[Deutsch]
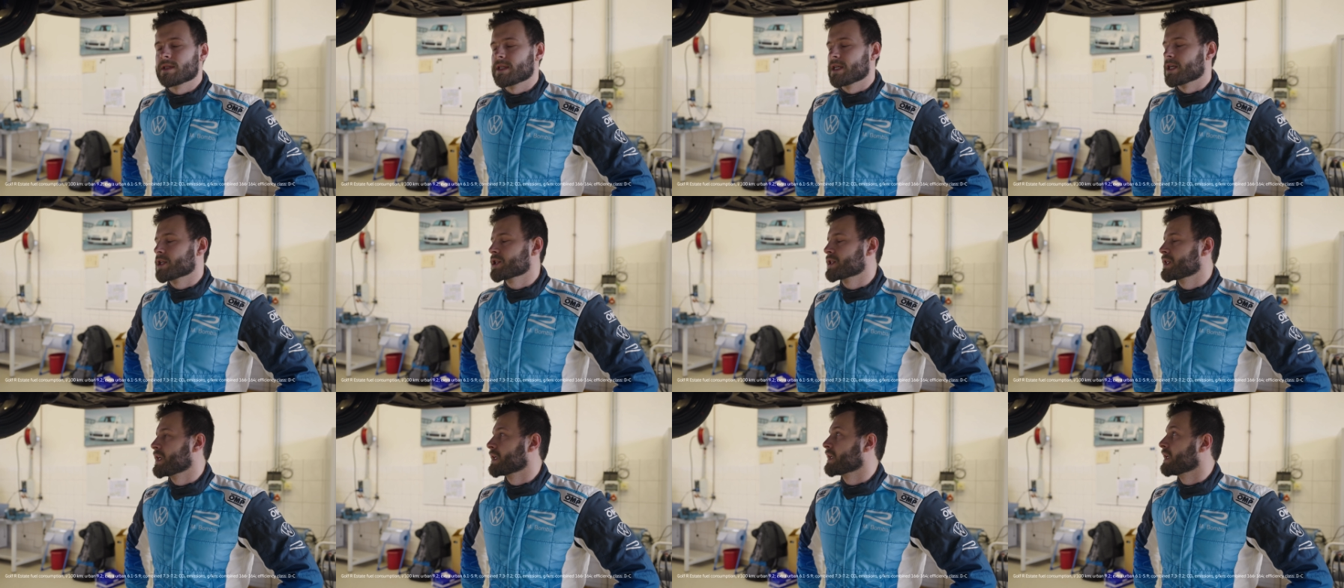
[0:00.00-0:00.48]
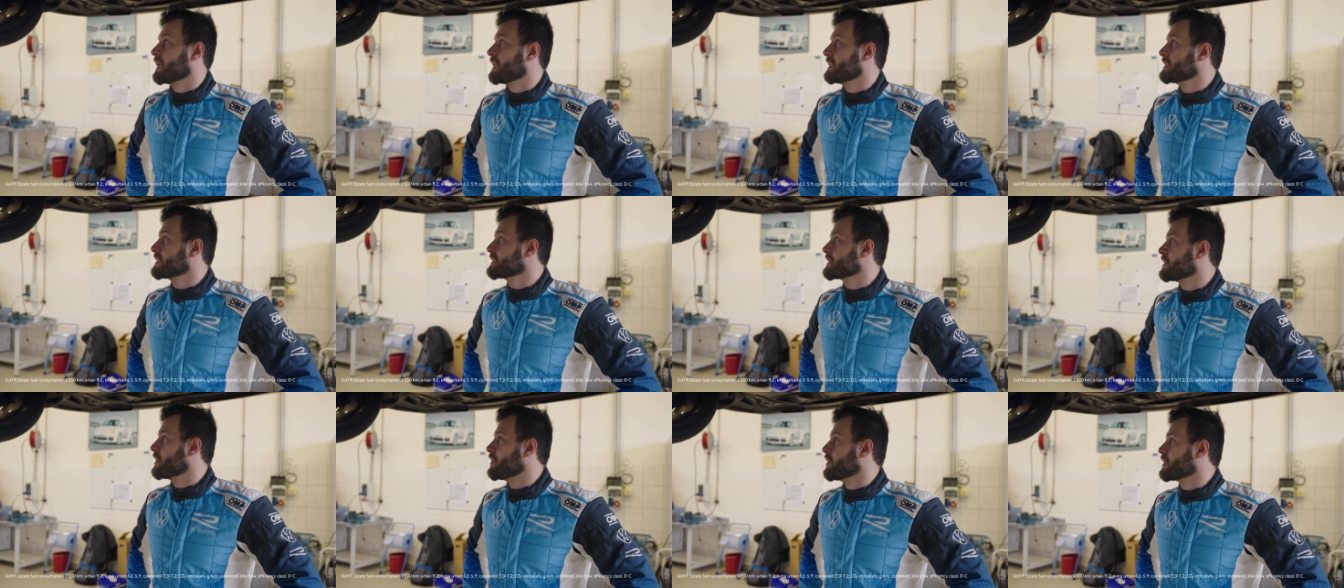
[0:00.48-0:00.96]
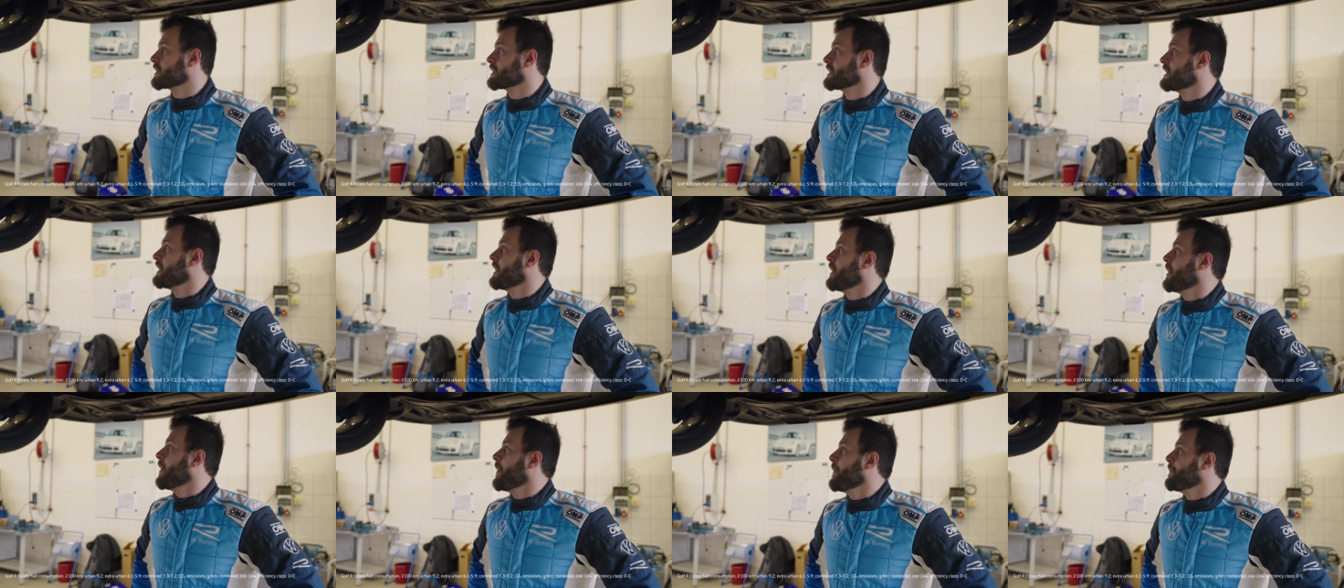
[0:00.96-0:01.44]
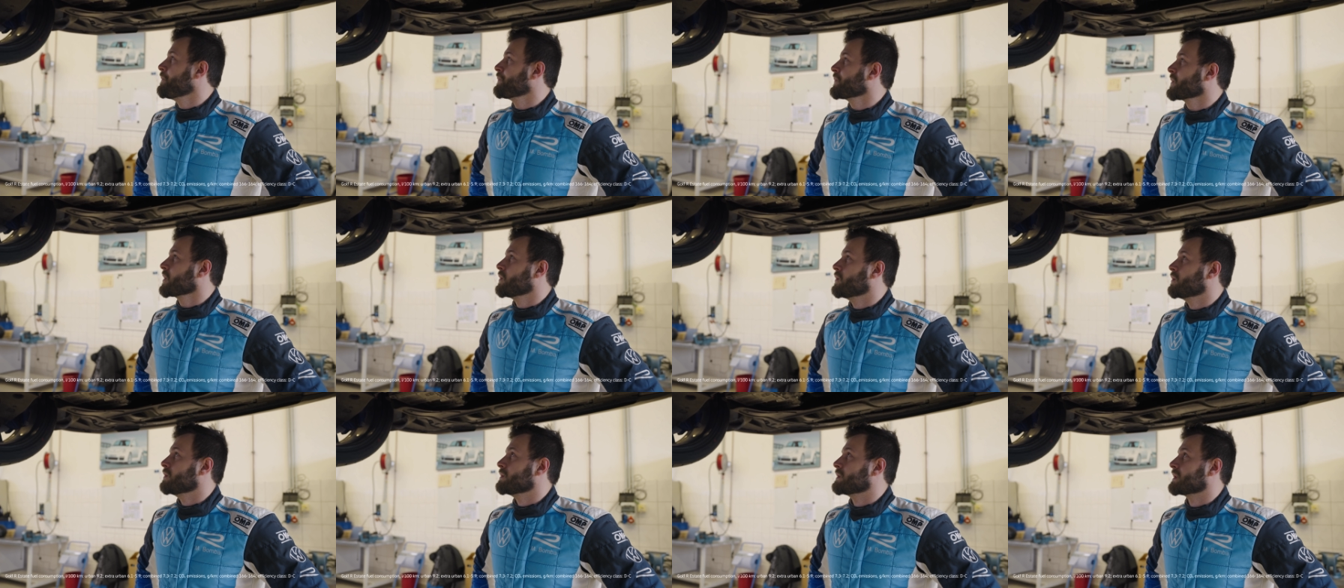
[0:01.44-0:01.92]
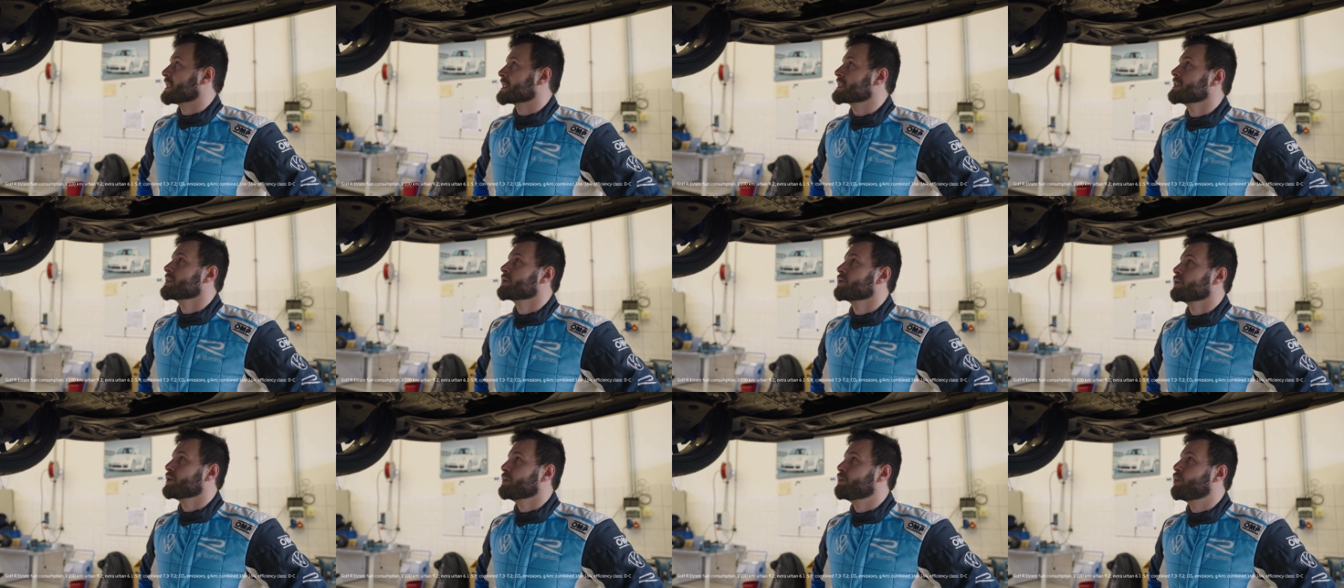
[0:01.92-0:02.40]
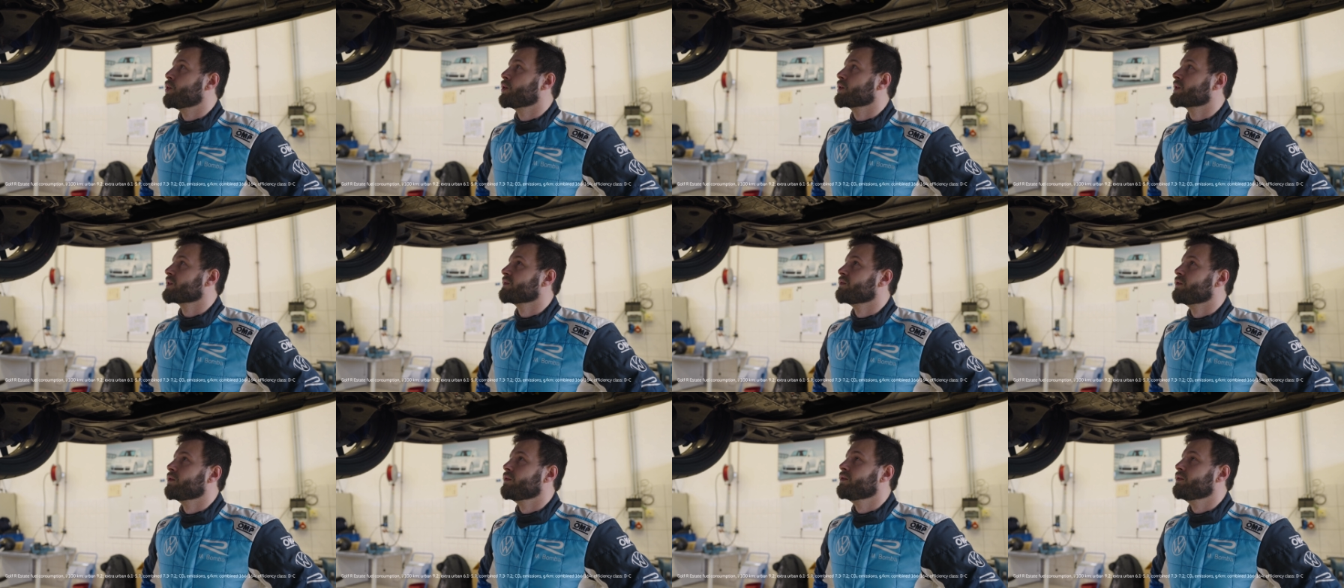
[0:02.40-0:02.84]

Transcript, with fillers: sehr stark eintaucht. Und das sind so die Punkte,